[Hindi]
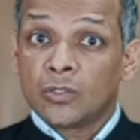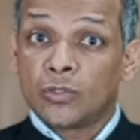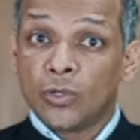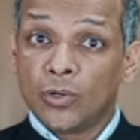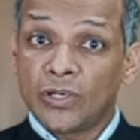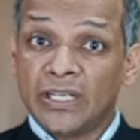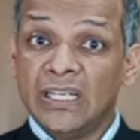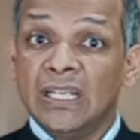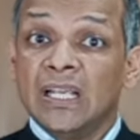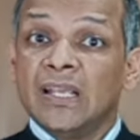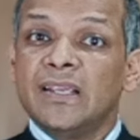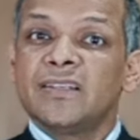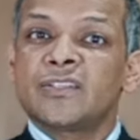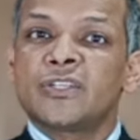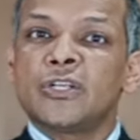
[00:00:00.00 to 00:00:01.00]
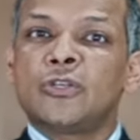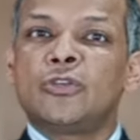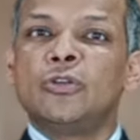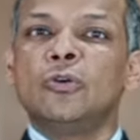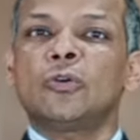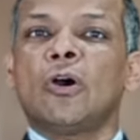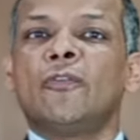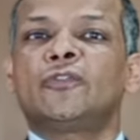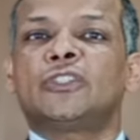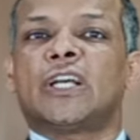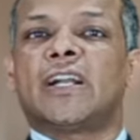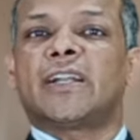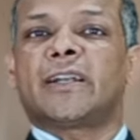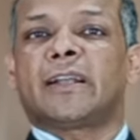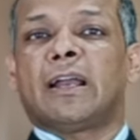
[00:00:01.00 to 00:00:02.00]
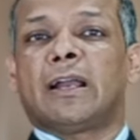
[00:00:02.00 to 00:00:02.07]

क्योंकि इंस्टीट्यूट ऑफ चार्टर्ड